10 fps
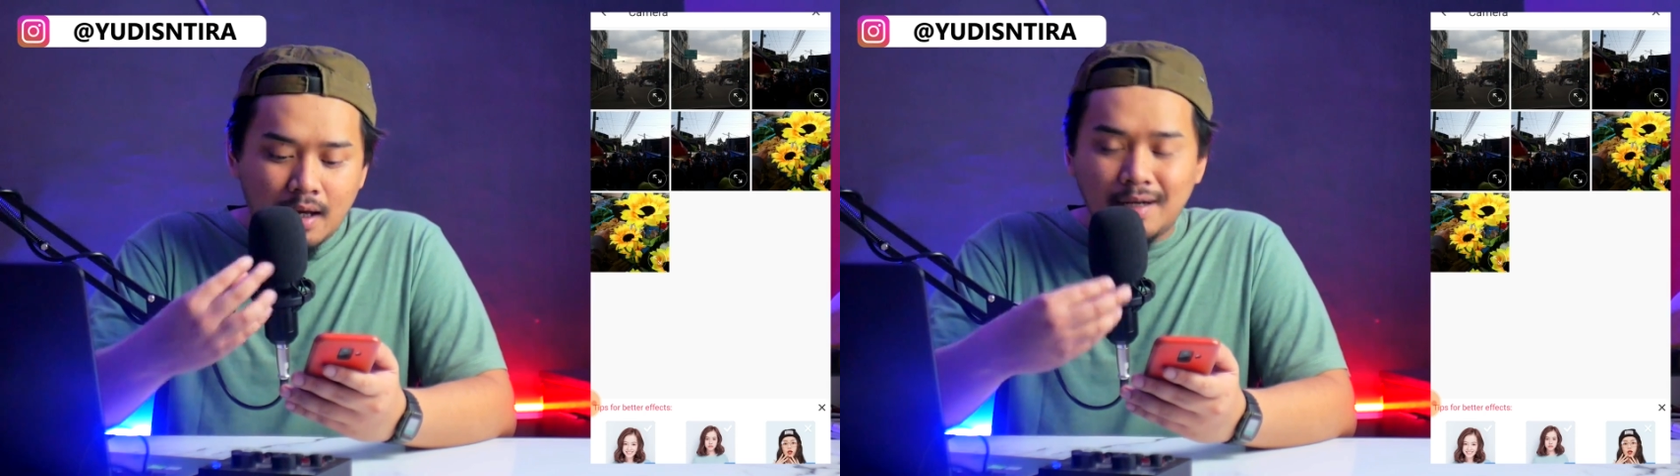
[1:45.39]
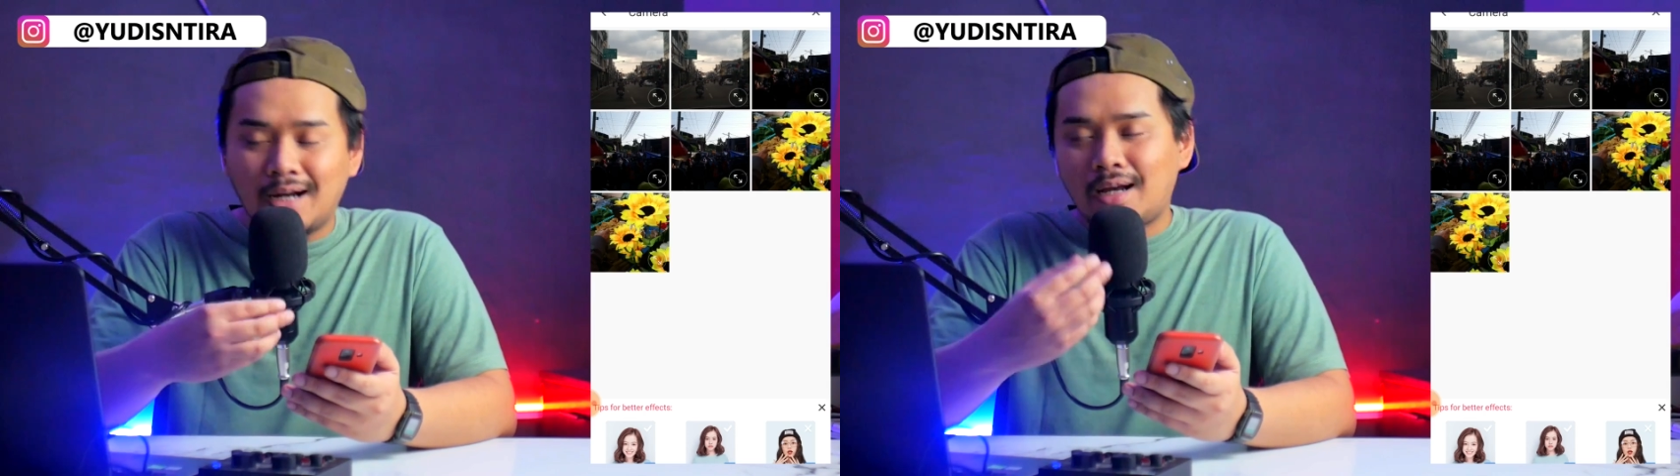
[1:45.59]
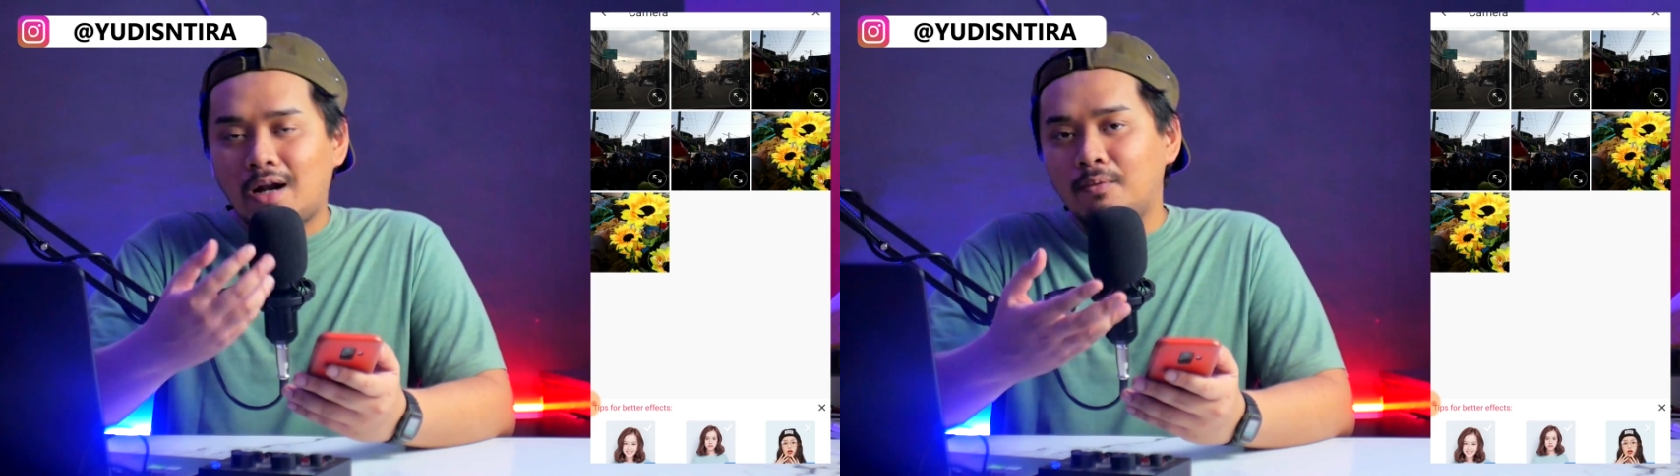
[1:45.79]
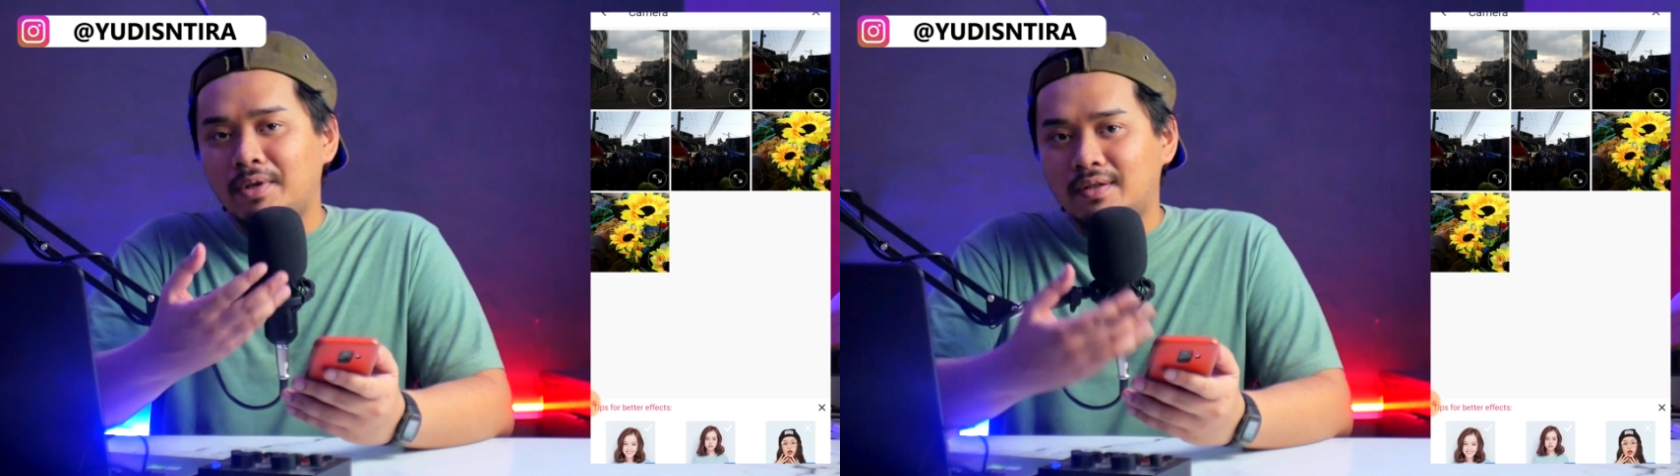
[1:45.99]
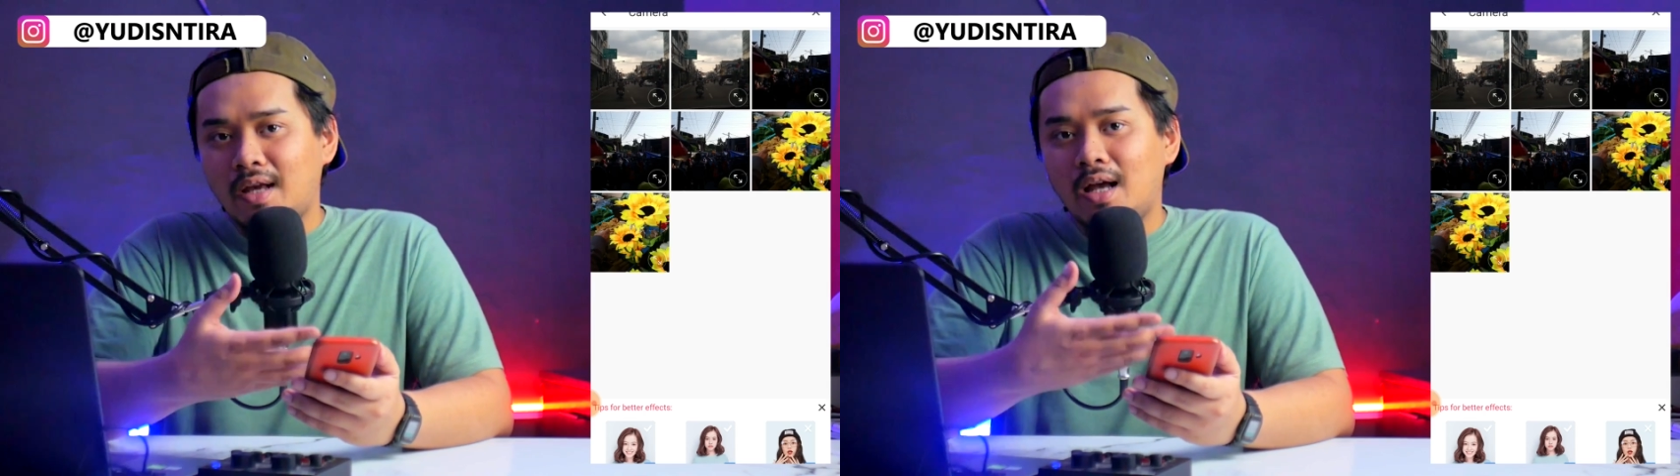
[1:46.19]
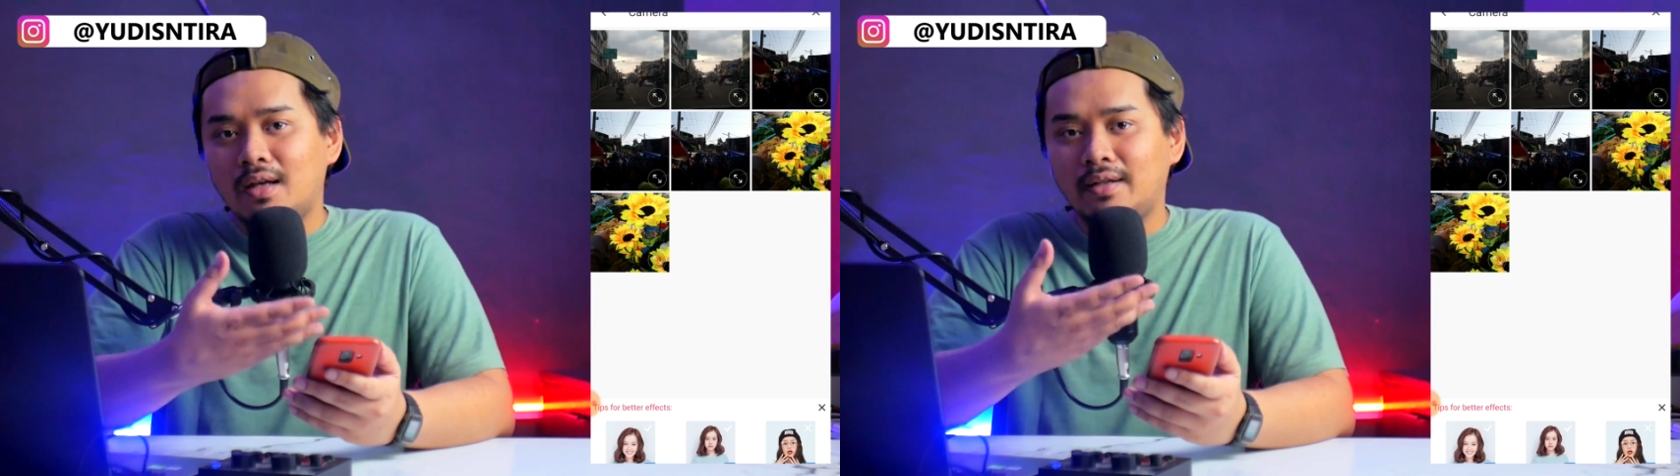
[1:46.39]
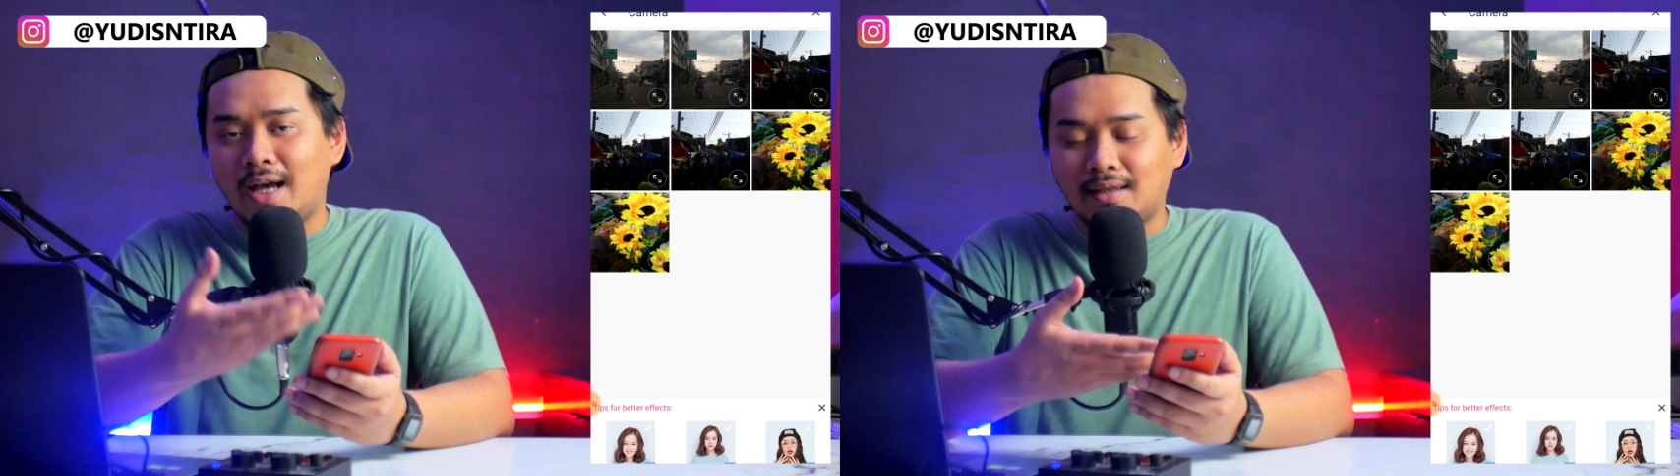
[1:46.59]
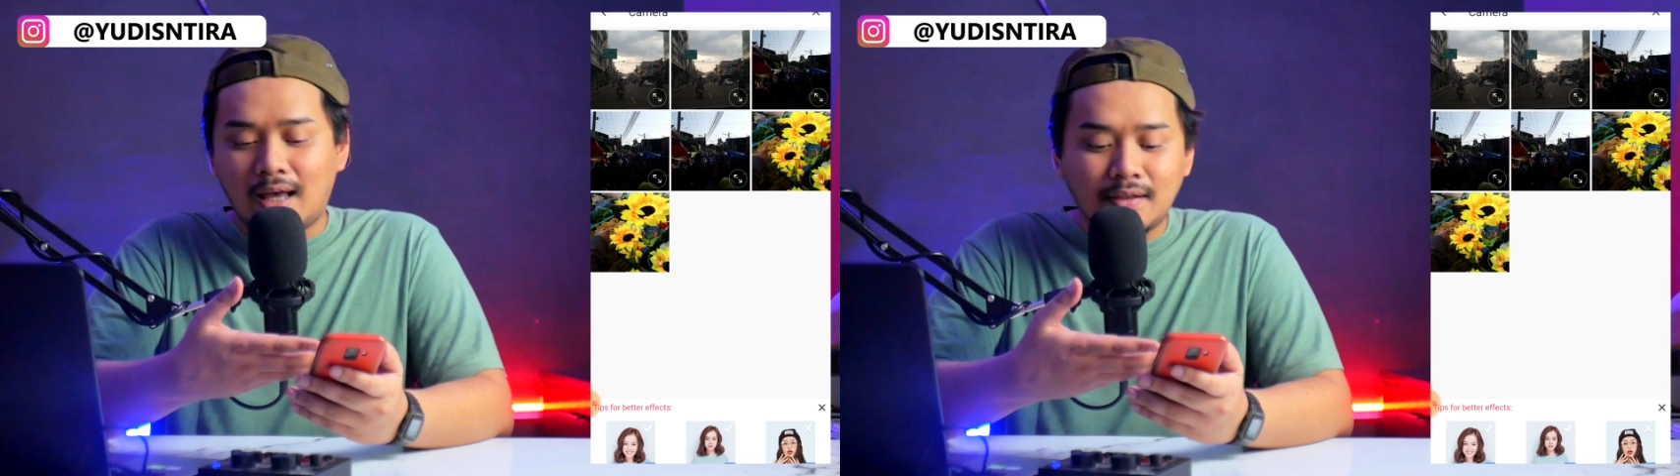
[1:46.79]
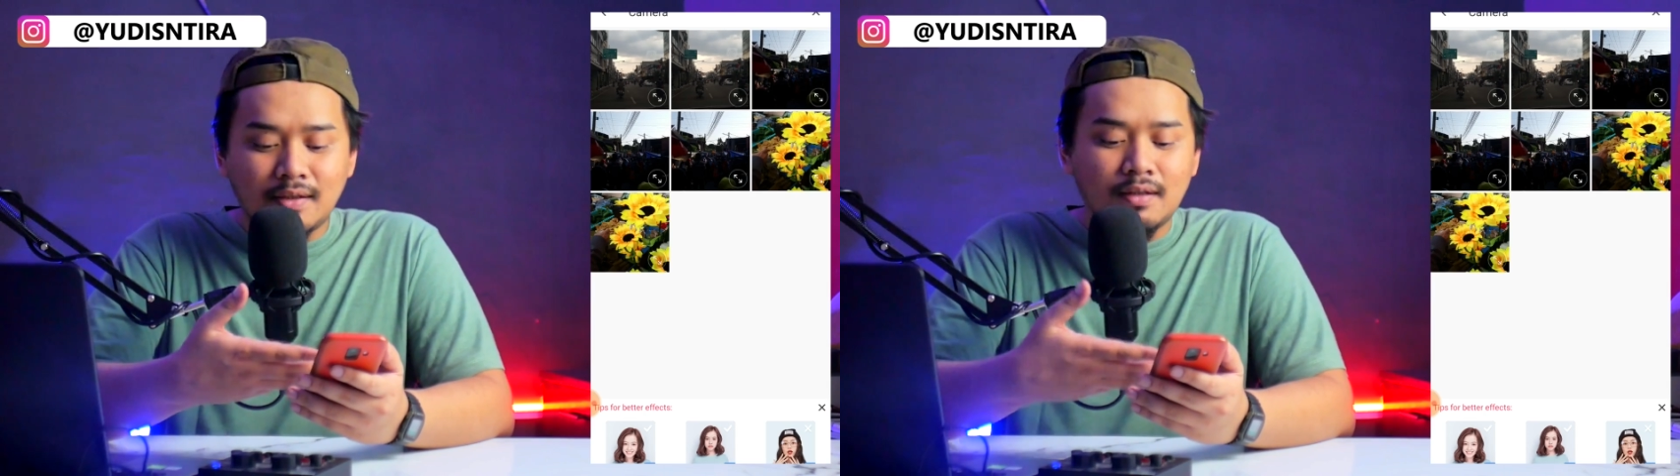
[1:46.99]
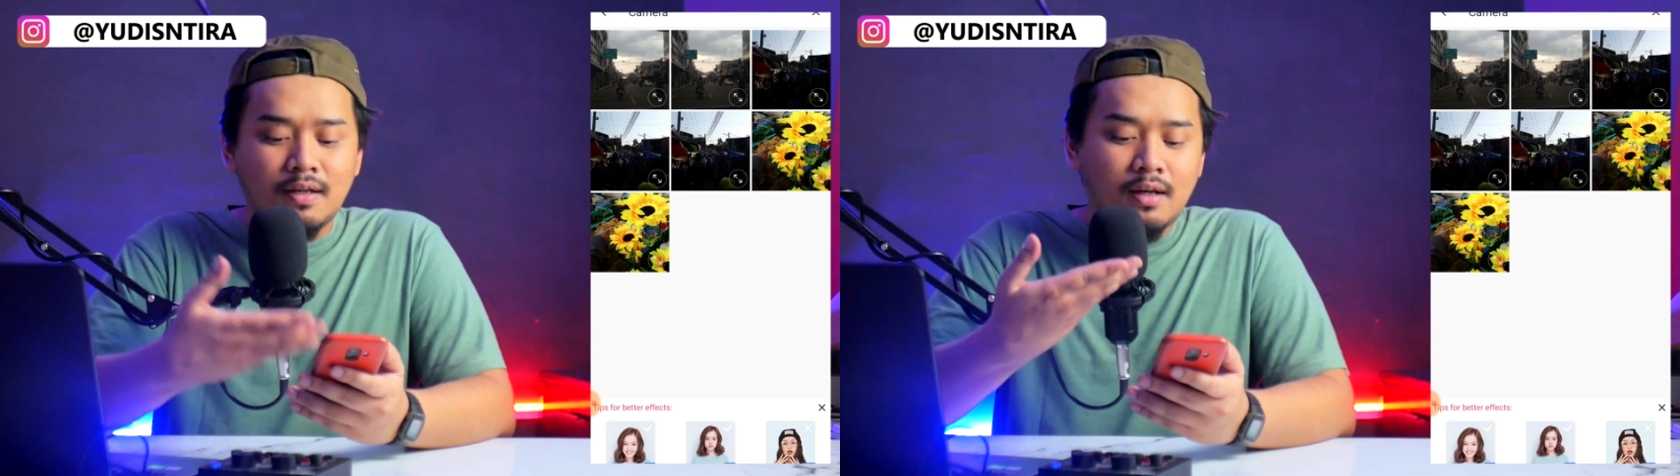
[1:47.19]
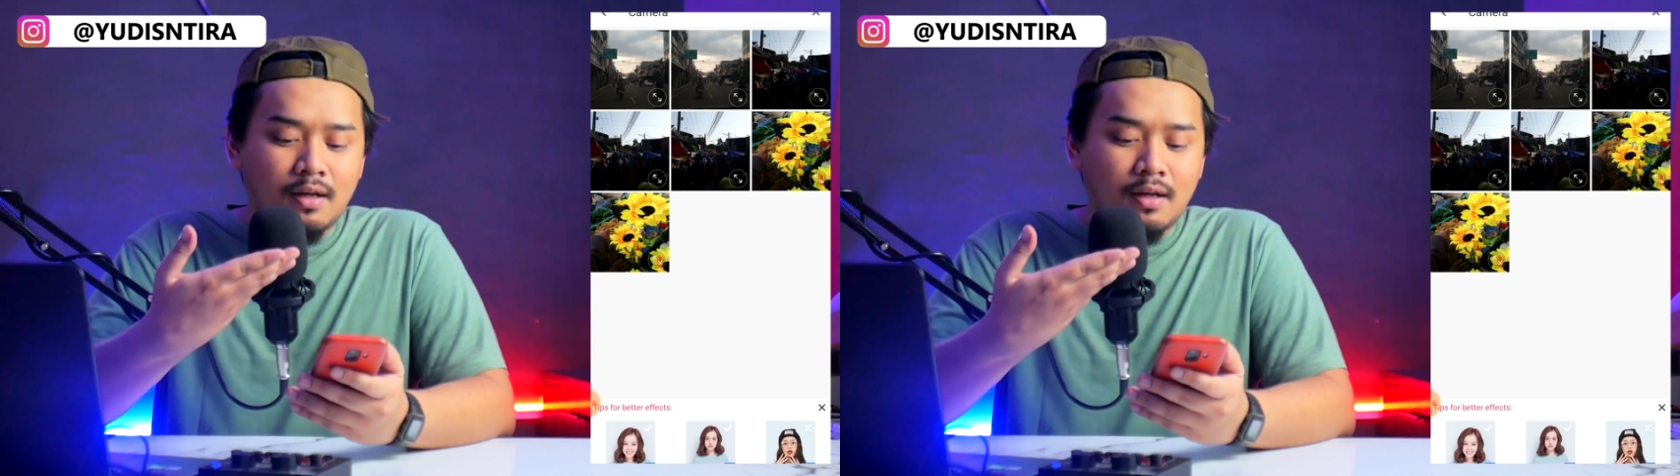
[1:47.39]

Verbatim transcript: dan kalau bisa di atas